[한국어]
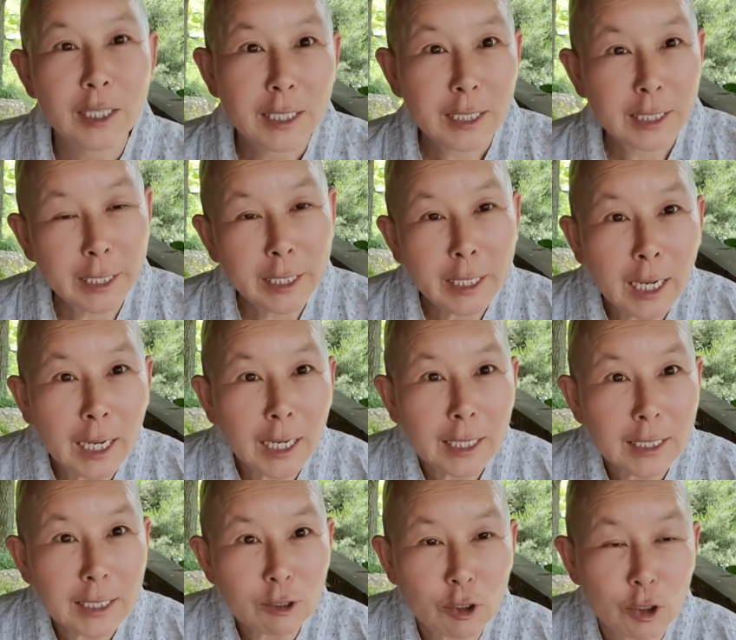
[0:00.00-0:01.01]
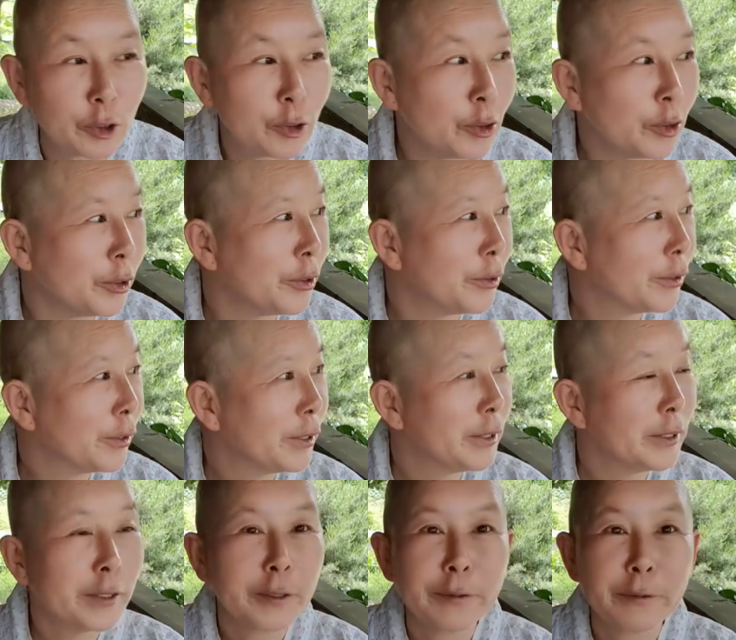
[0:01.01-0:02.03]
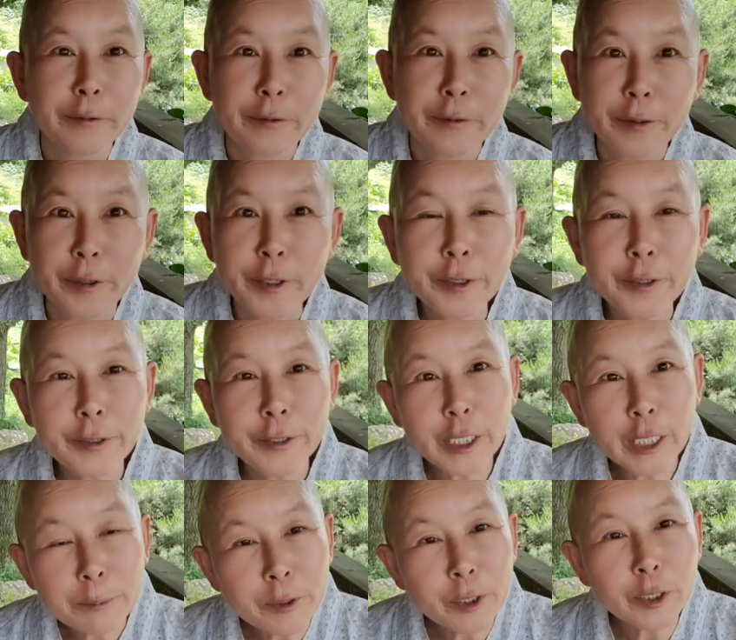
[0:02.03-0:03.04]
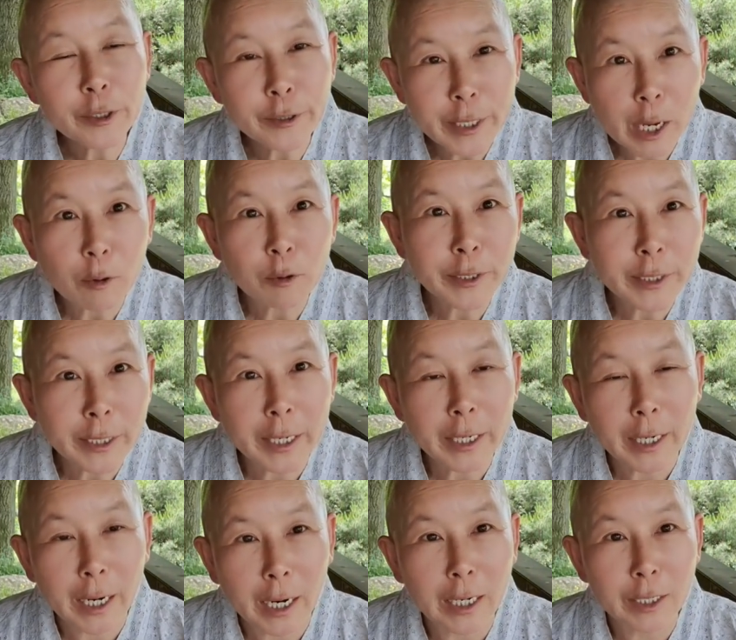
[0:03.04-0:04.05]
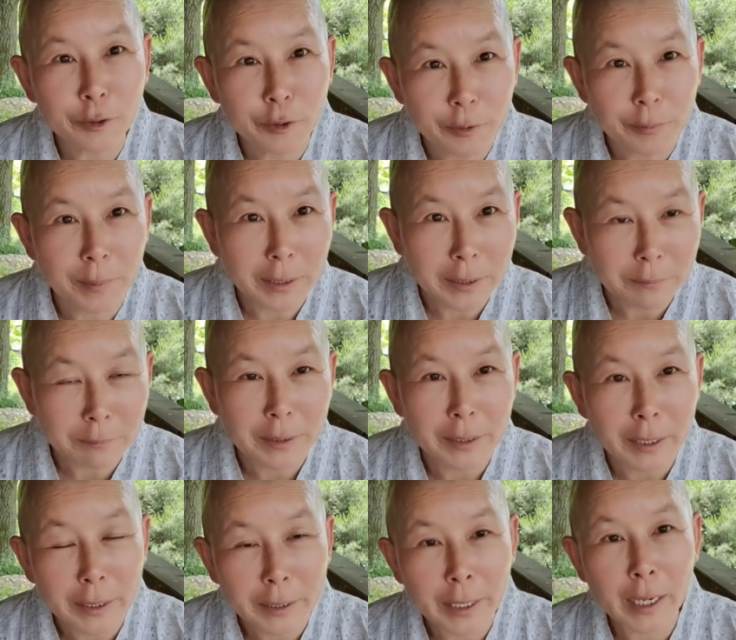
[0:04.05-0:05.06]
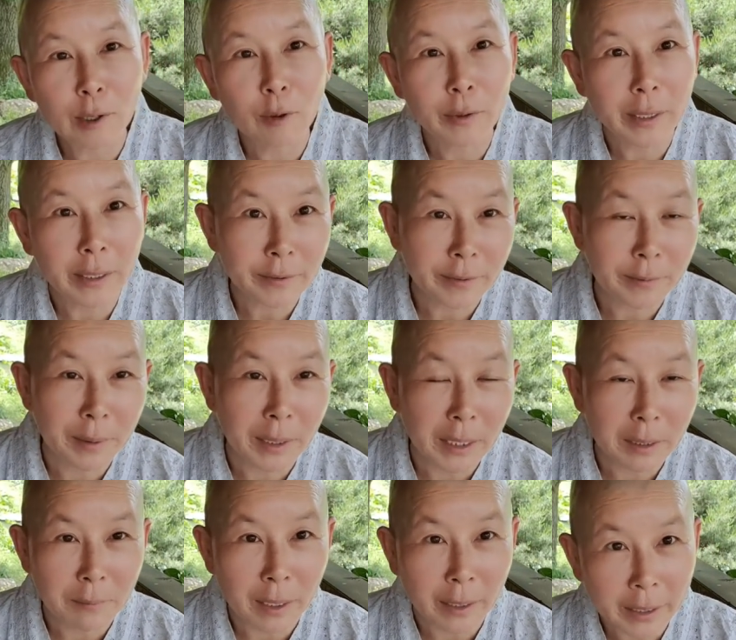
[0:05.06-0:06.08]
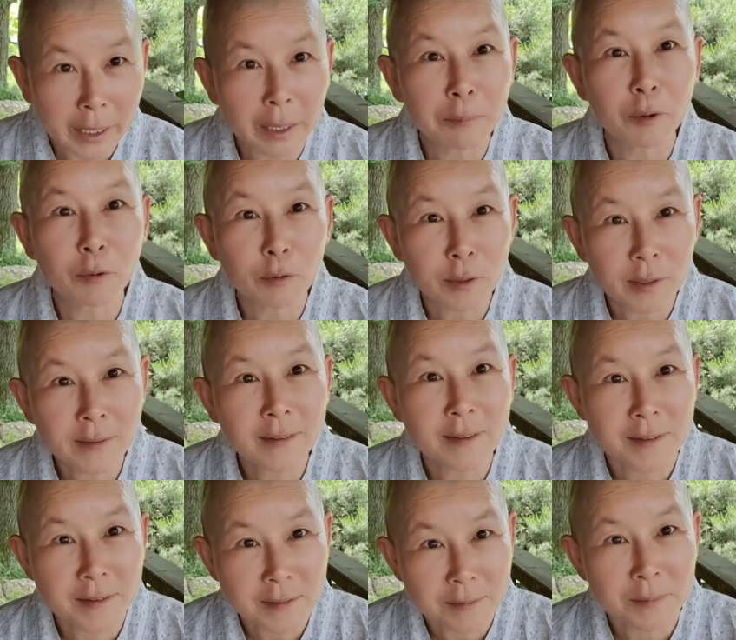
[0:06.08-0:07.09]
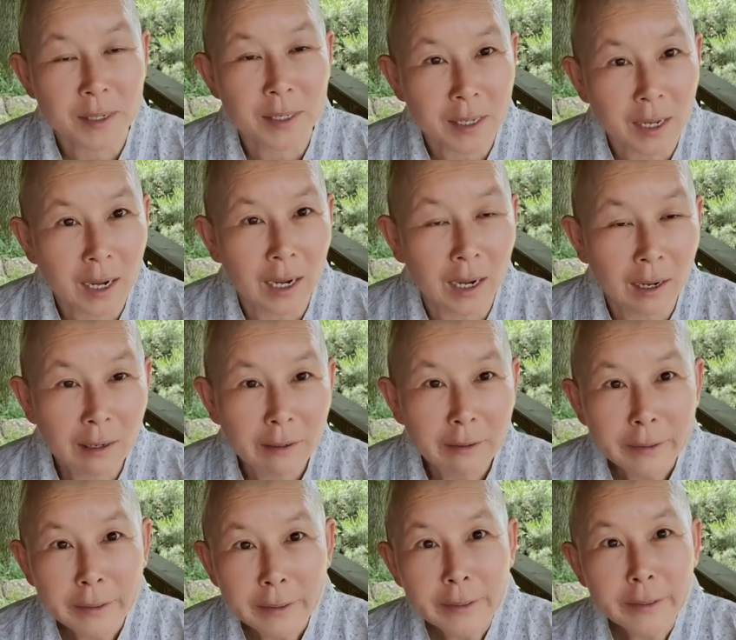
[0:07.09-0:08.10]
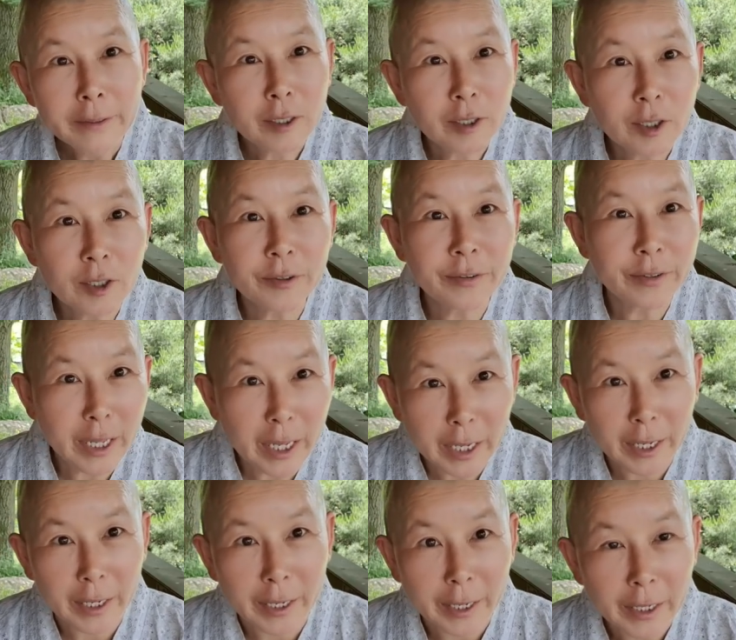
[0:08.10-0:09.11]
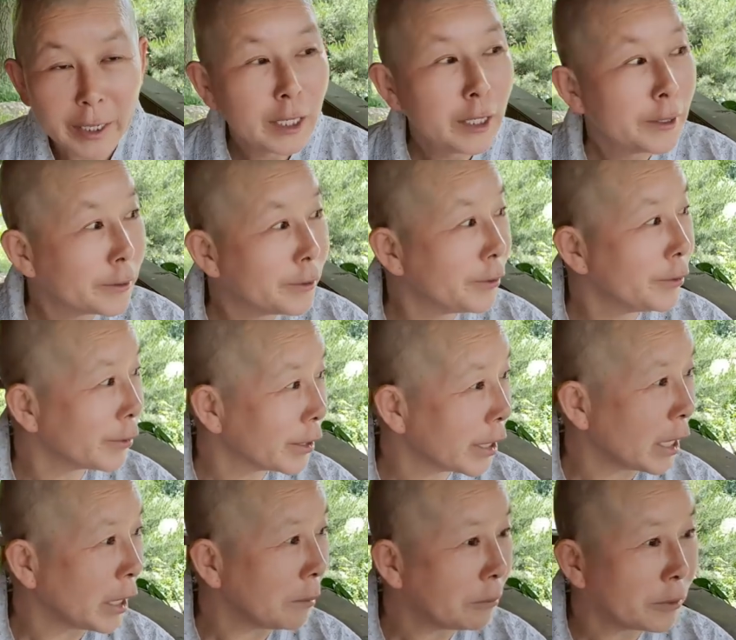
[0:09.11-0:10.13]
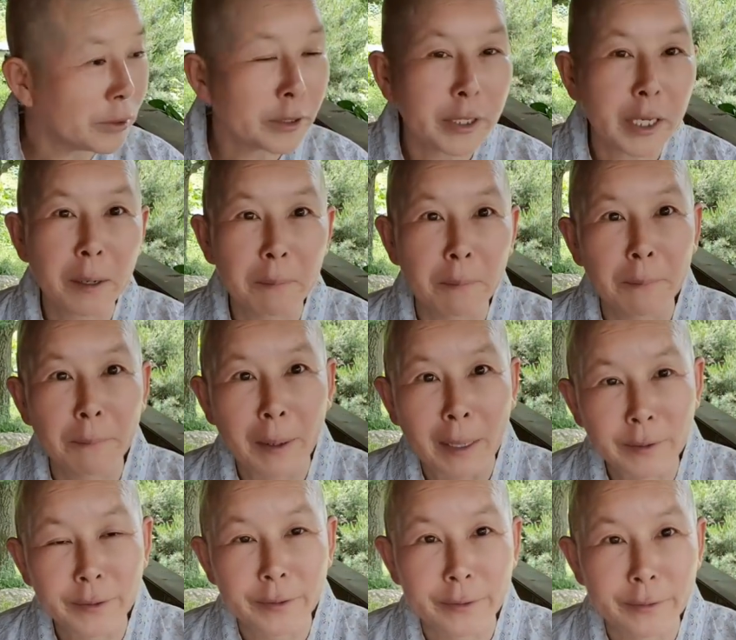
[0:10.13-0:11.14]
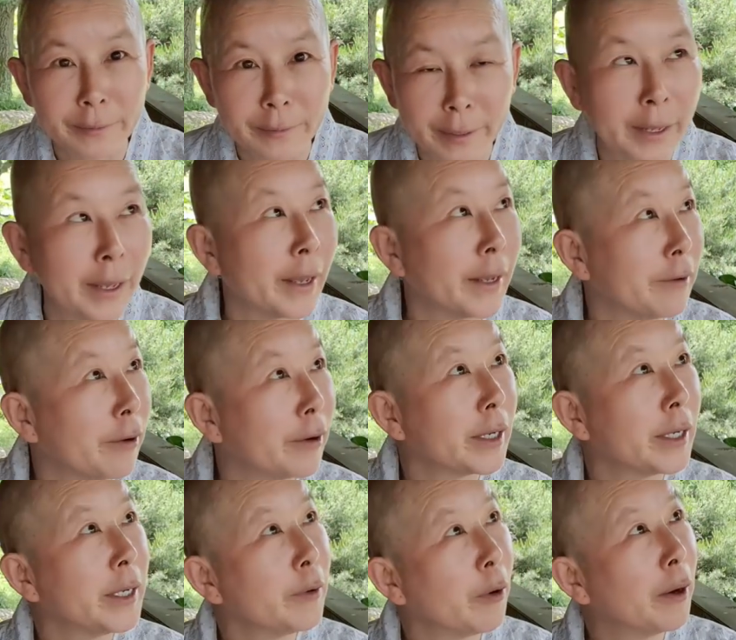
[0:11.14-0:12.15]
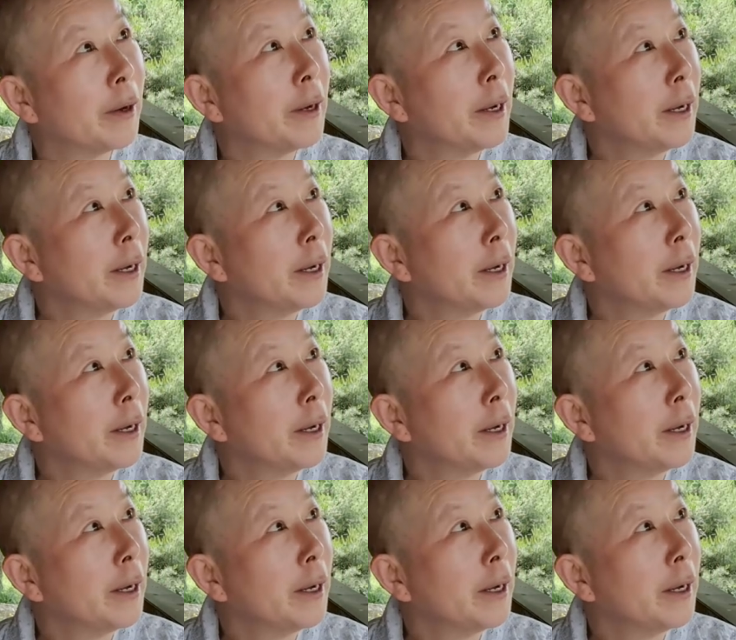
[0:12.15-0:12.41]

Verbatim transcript: 제가 저도 저는 10년을 깨골창에 가가지고 말입니다. 계곡에서 말입니다. 깨벗고 씻었습니다. 그런데 그렇게 힘들게 만든 내 여기 어,